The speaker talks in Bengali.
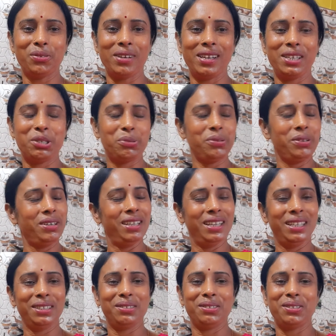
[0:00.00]
চলে আসবো
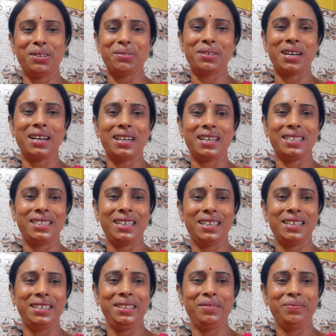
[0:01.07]
তো চলো খাওয়াটা
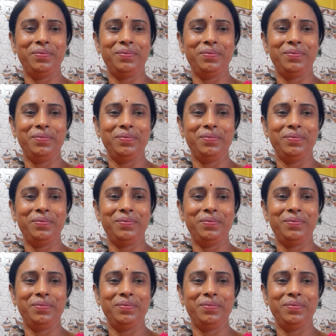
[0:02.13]
সেরে নিই